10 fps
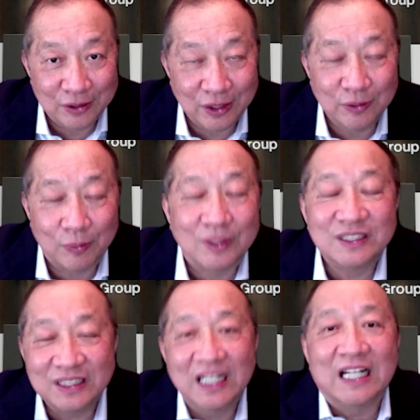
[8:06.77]
的
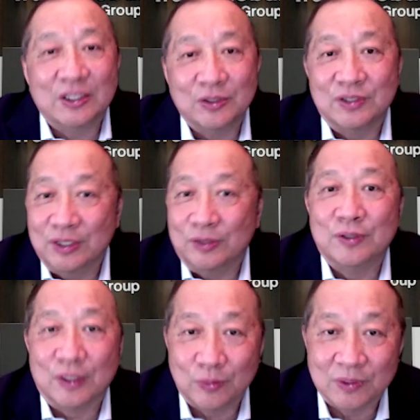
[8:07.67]
生活，这个
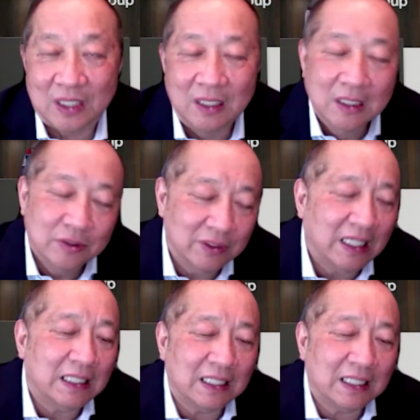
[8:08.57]
就是你需要多少，